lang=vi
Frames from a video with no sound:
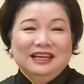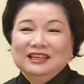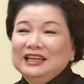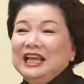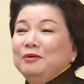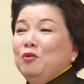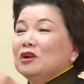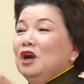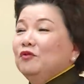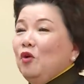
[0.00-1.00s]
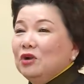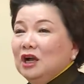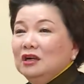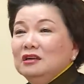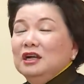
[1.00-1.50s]
rằng khi một người phụ
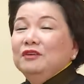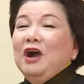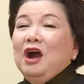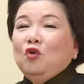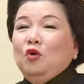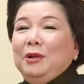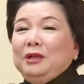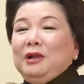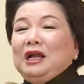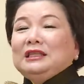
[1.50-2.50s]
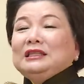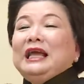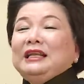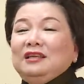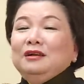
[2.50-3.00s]
nữ, người vợ của mình mà người ta
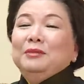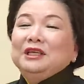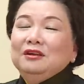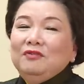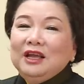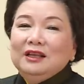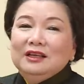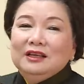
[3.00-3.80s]
thách thức mình như vậy